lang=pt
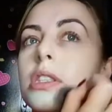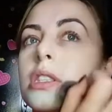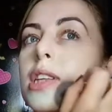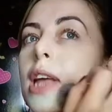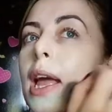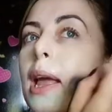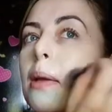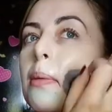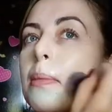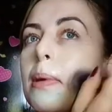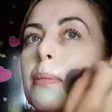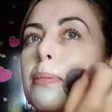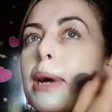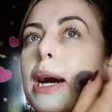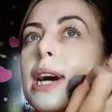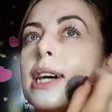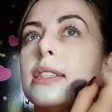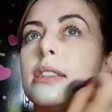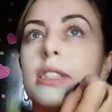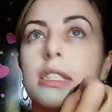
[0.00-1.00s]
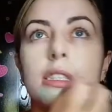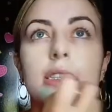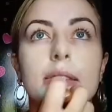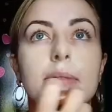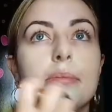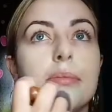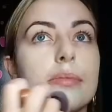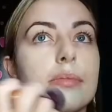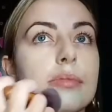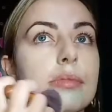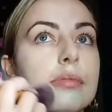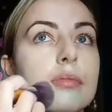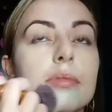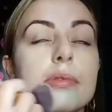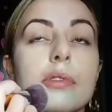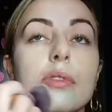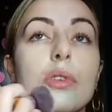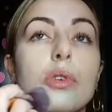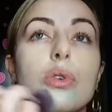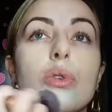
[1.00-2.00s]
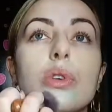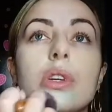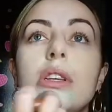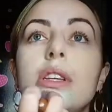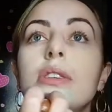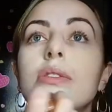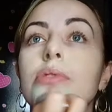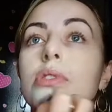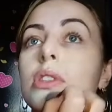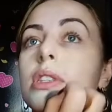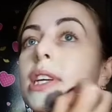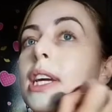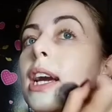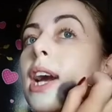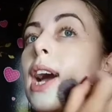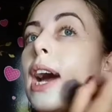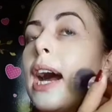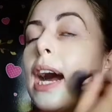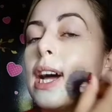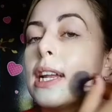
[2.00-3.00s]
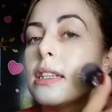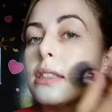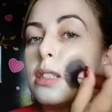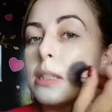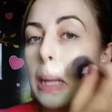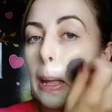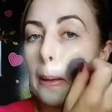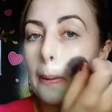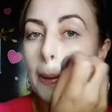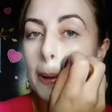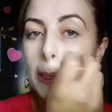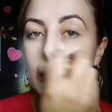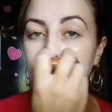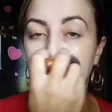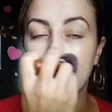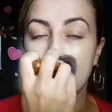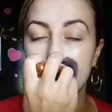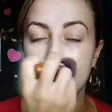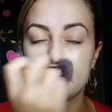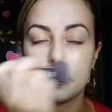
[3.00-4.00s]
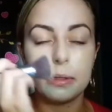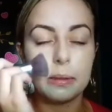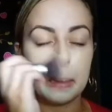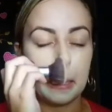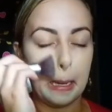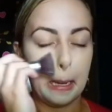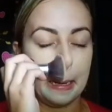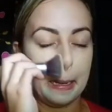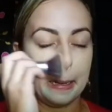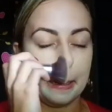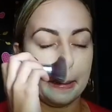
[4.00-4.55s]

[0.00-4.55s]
sem uma base de, horrível de cara, sem corretivos